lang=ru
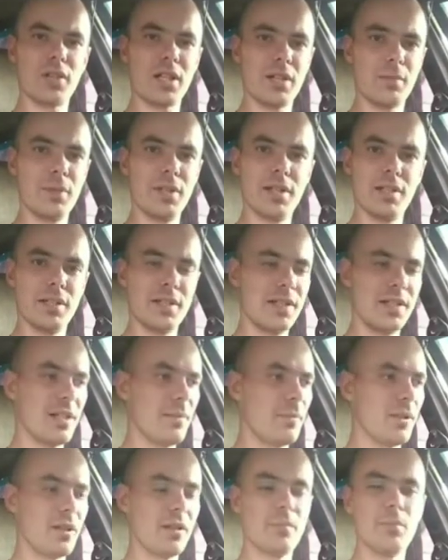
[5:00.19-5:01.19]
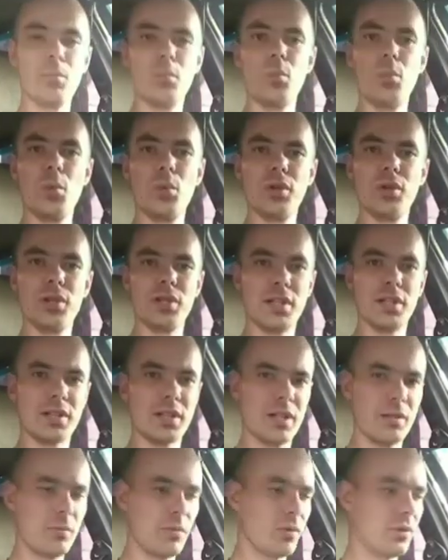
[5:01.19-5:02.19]
как бы это ни было, будет это
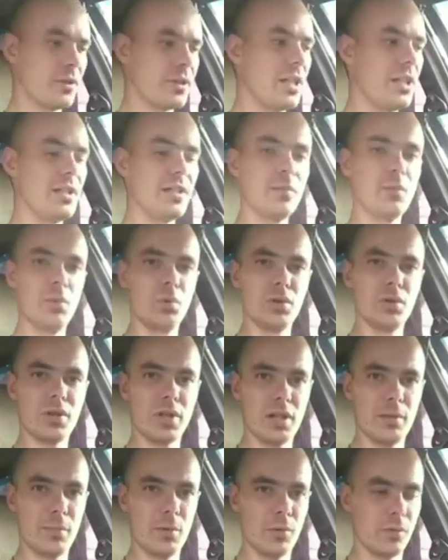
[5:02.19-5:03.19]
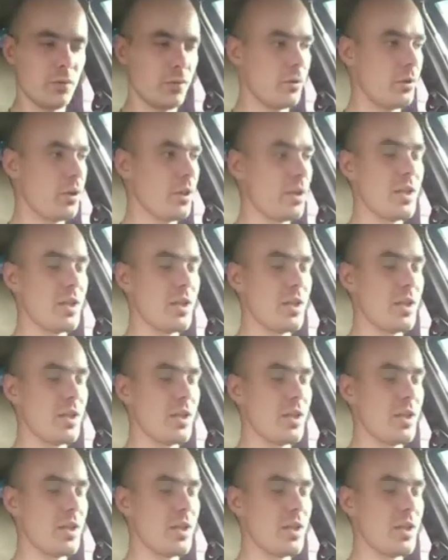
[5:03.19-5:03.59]
работать или не будет работать.